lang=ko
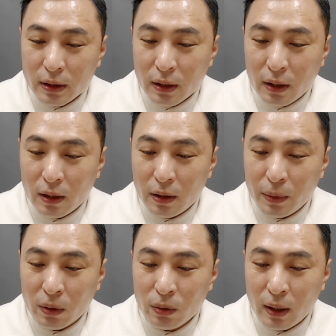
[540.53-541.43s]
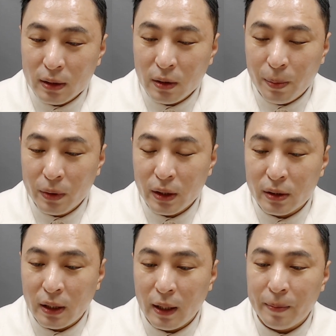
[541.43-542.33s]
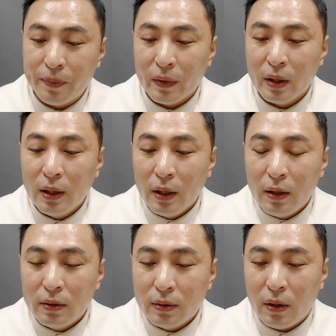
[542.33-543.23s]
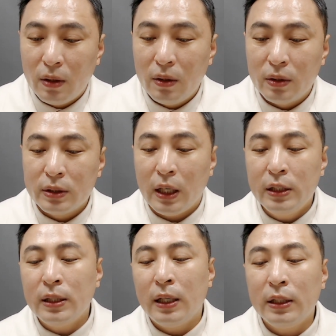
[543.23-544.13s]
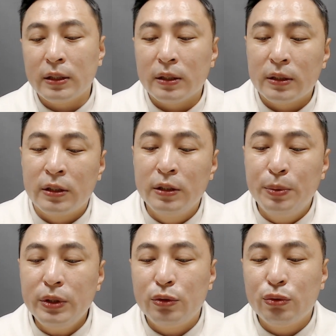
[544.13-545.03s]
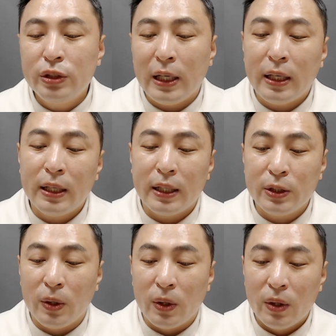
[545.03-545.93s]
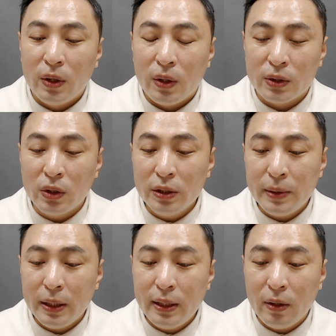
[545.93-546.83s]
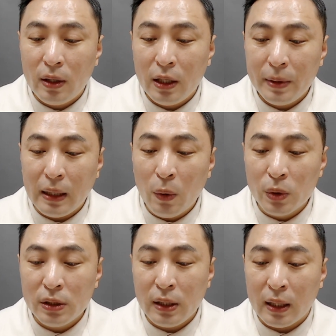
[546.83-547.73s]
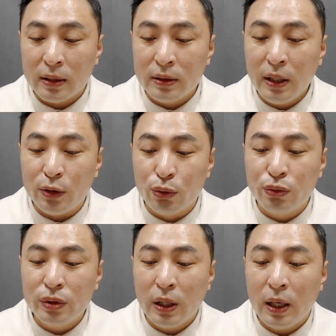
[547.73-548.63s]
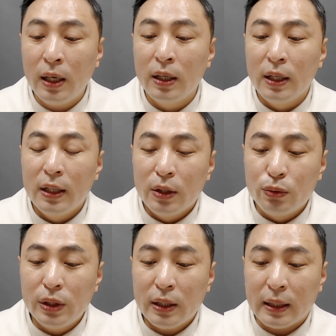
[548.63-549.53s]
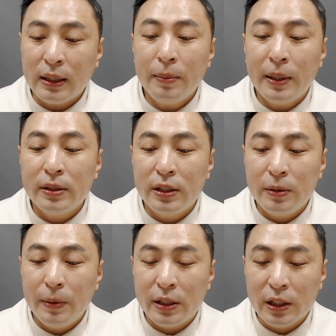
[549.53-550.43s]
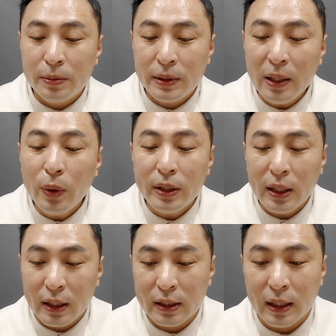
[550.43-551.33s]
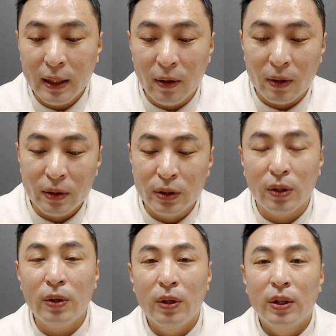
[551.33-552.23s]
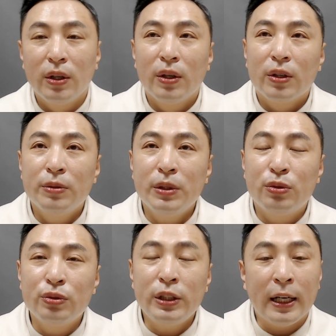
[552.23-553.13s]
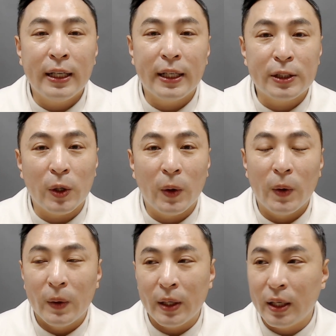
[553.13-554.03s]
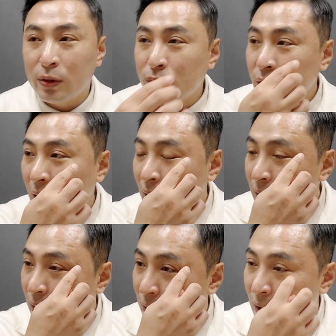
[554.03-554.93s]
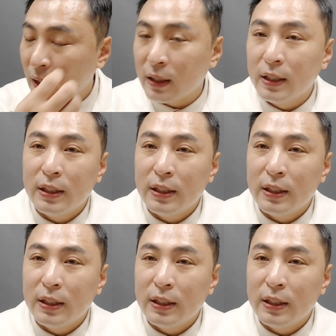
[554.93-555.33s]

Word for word: 어, 명도하는 첫 번째 스텝. 어, 자, 일단 그분이 누군지 알아야겠죠. 어, 전입세대 열람에 나오지는 않았는데 누군가 우리가 낙찰받은 집에 지금 살고 있다는 얘기잖아요. 그죠? 그럼 이 누군지 알아야겠죠. 예, 누군지 알아야 되니까